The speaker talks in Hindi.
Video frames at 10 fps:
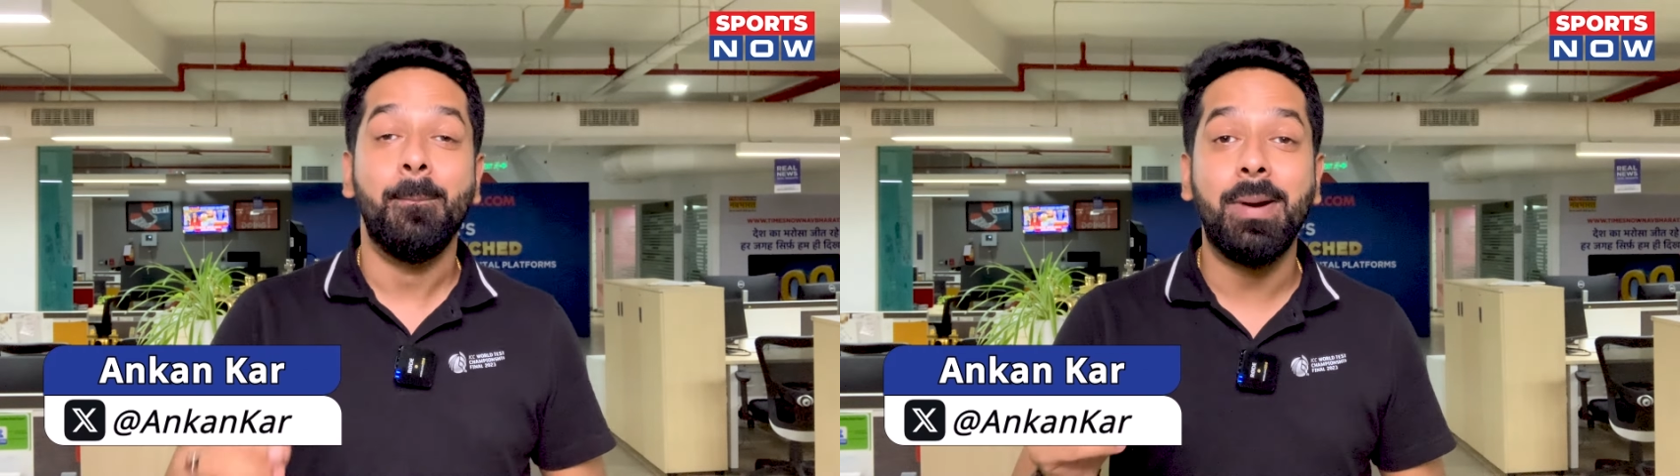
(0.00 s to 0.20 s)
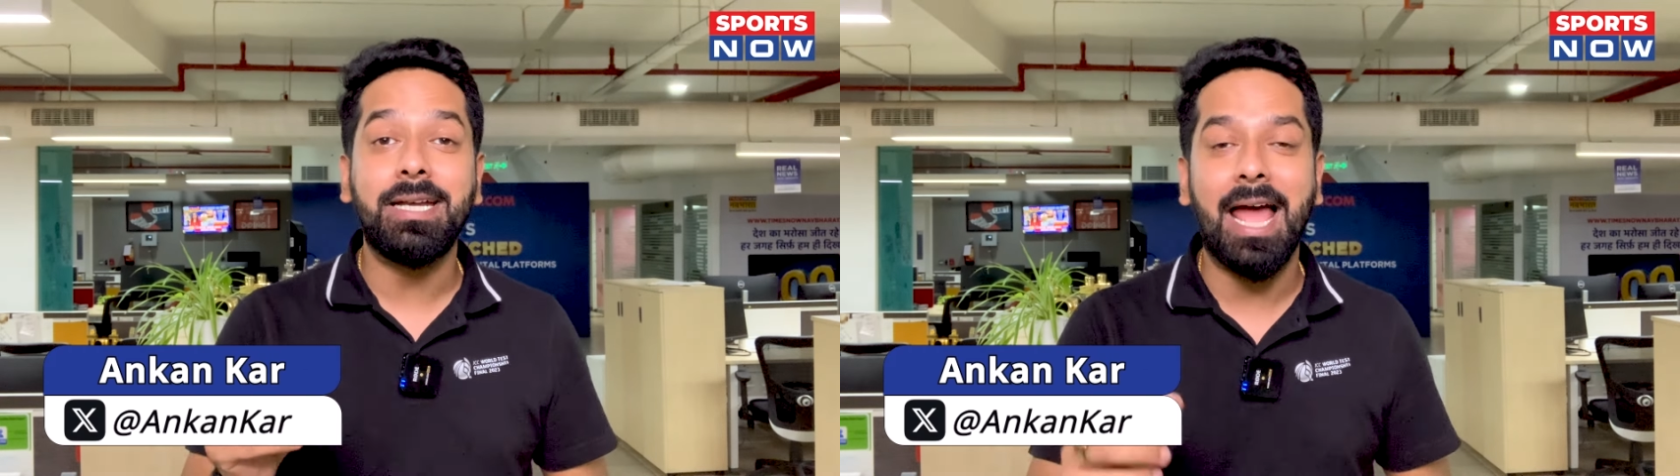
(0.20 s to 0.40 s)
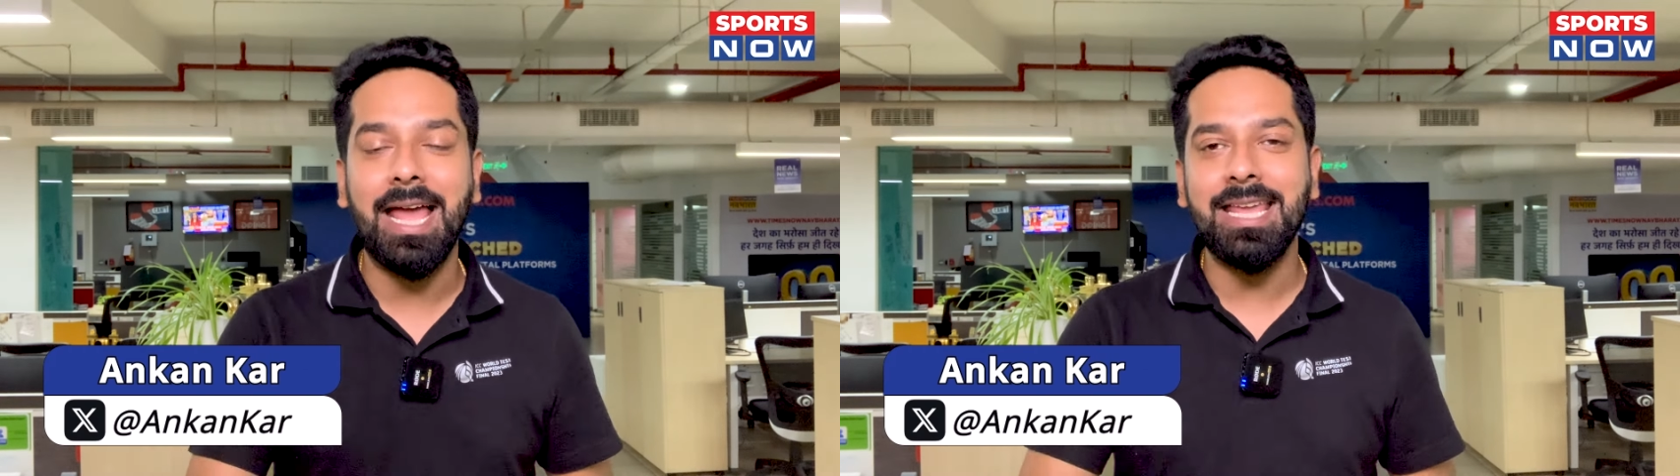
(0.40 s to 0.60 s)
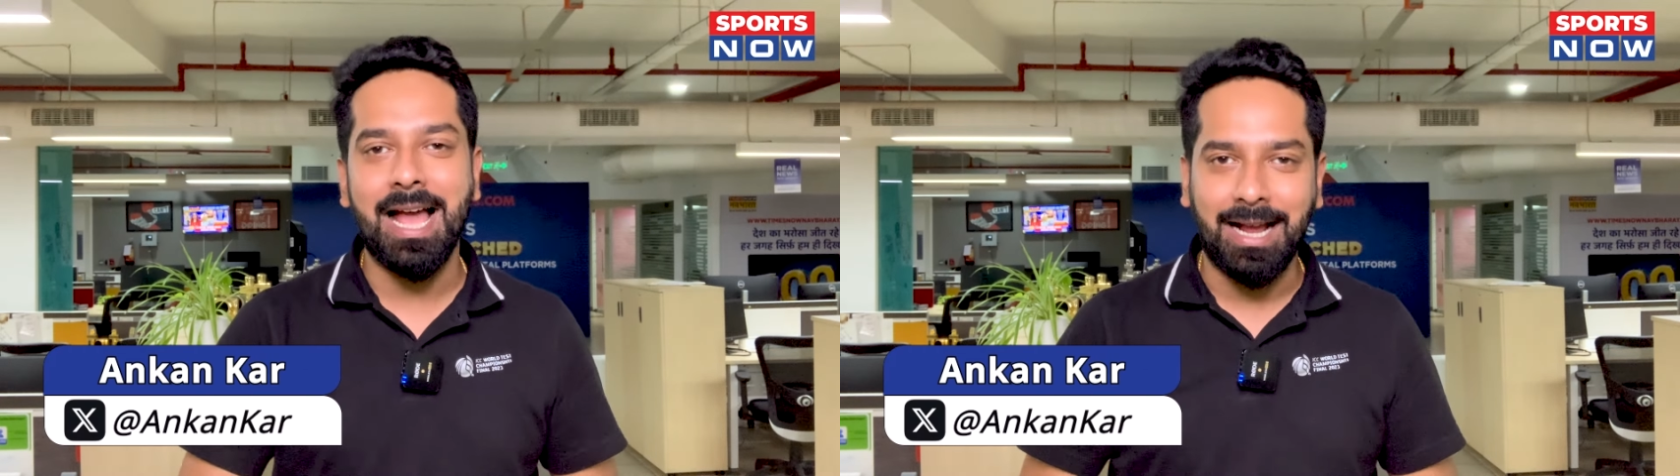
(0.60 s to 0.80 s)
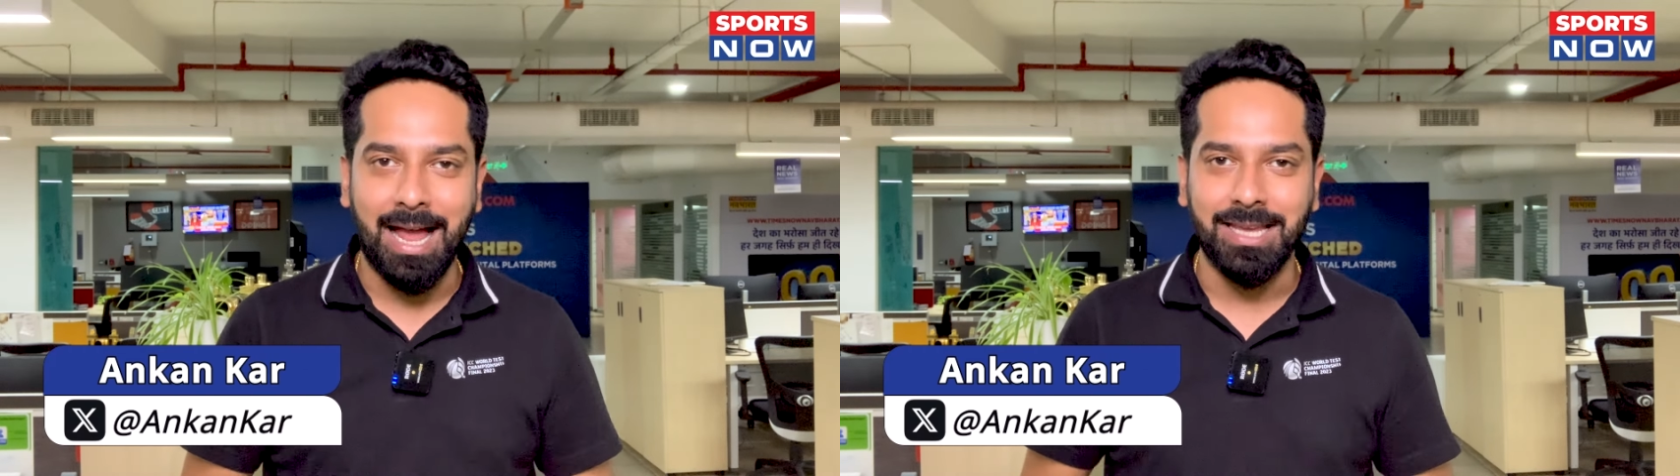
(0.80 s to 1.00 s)

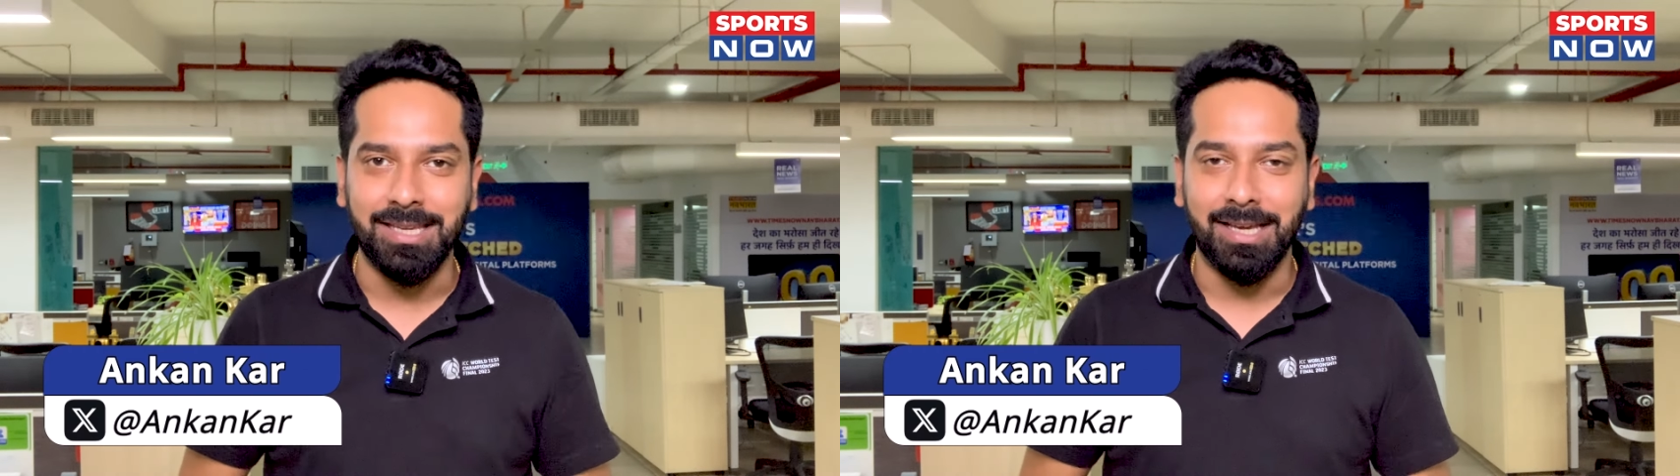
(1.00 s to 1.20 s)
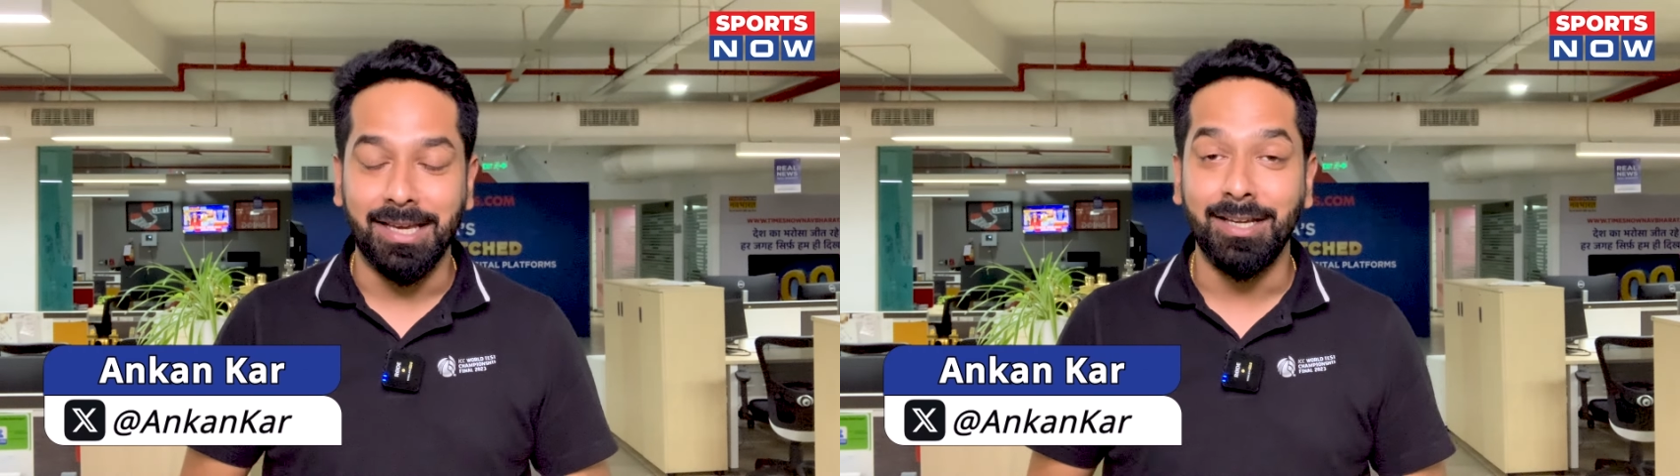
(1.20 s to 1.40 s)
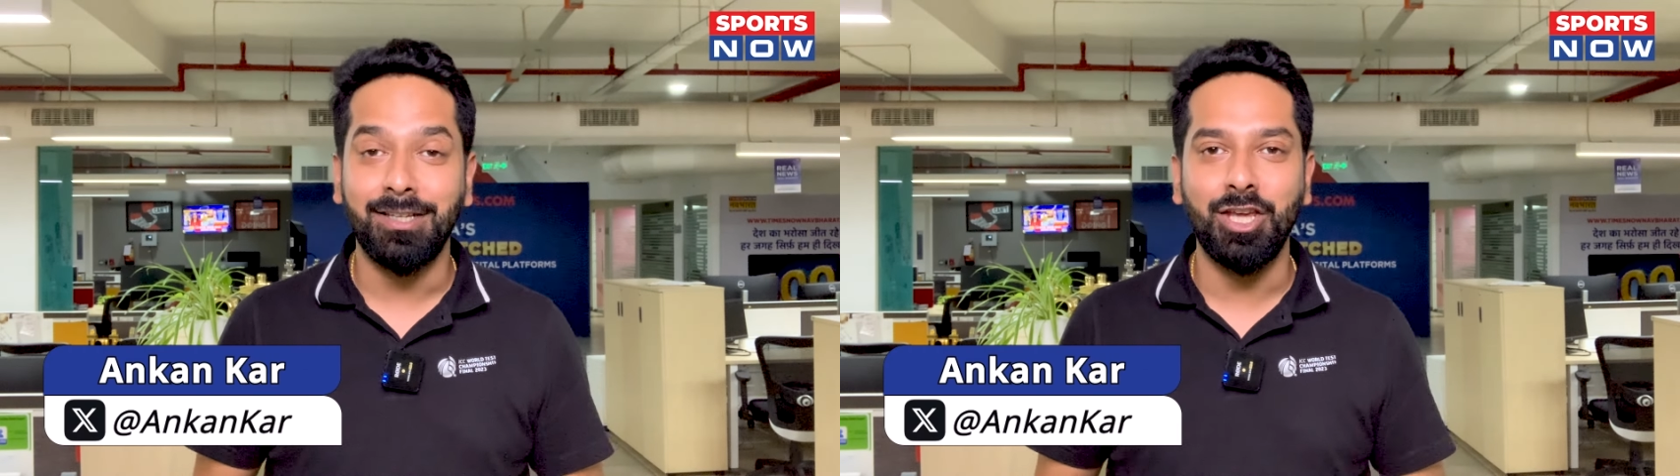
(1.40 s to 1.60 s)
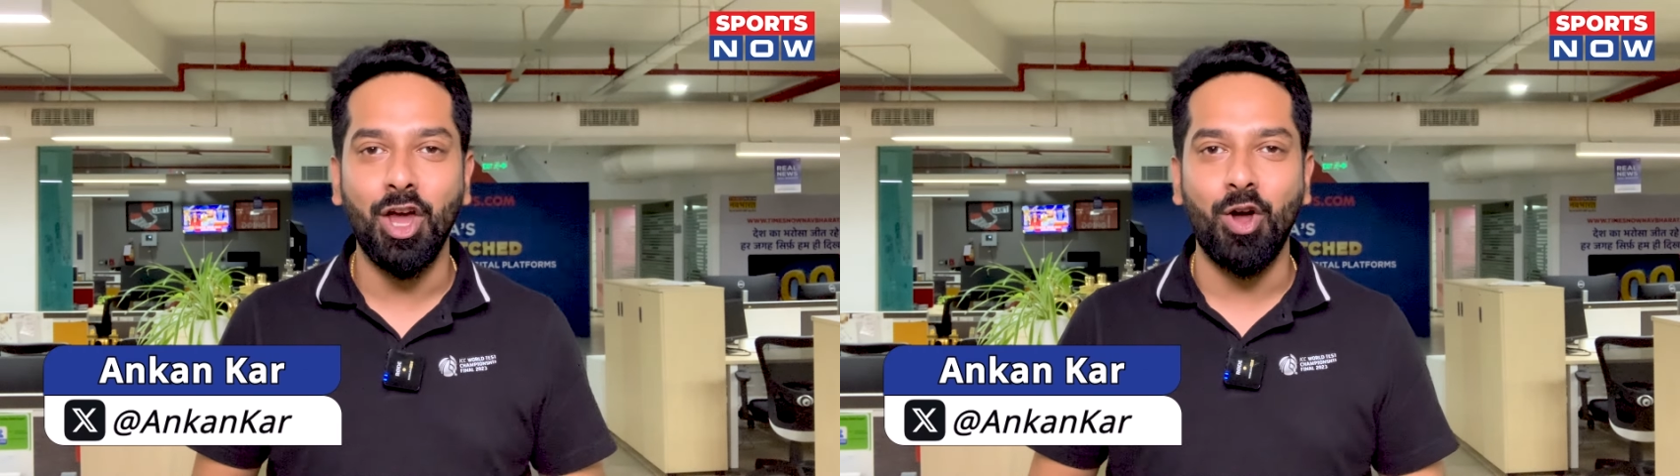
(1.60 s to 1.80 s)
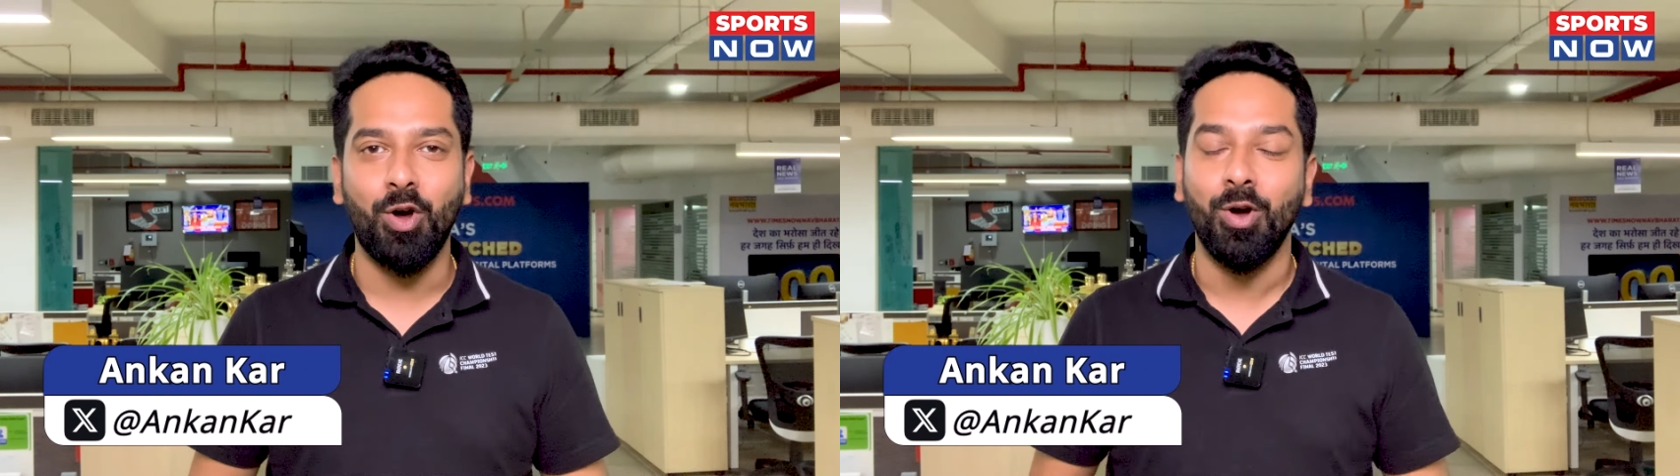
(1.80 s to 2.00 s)
मिठाइयां खाइए क्यों